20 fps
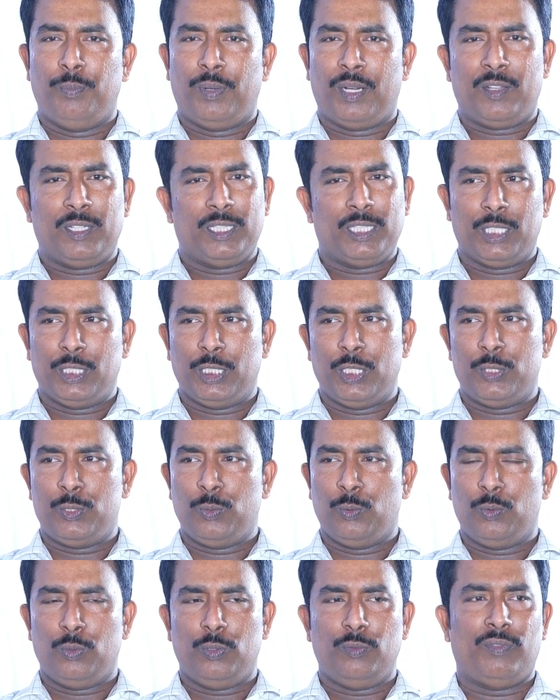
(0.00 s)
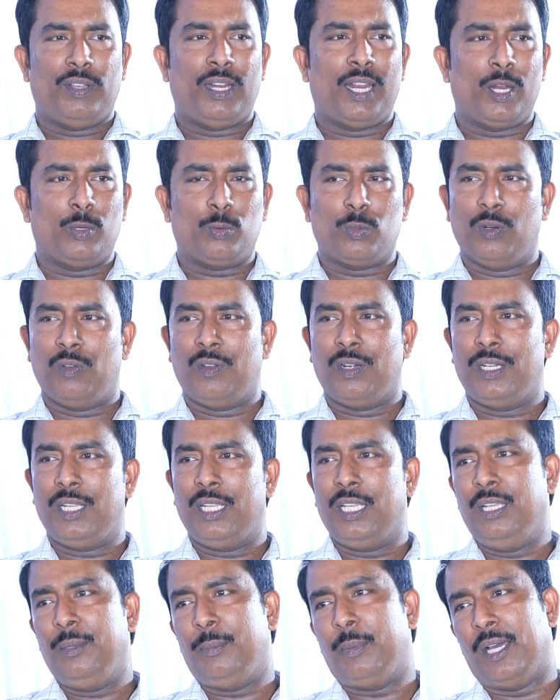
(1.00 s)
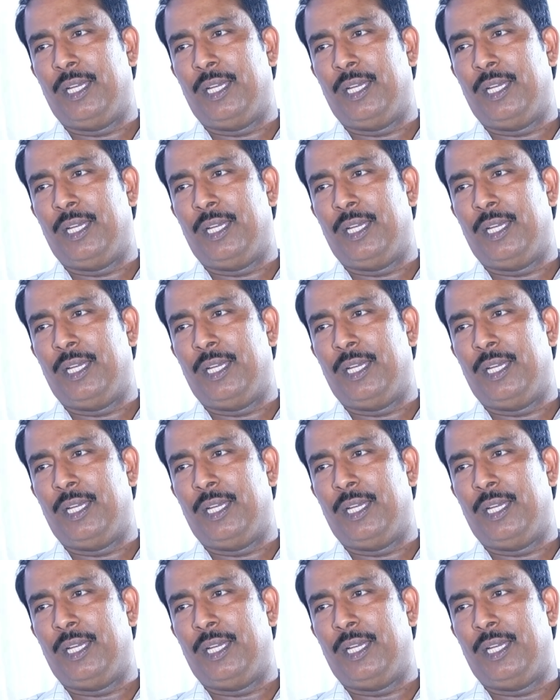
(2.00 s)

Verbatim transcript: మనందరూ తెలుసు ఫలానా కులం అంటే ఈ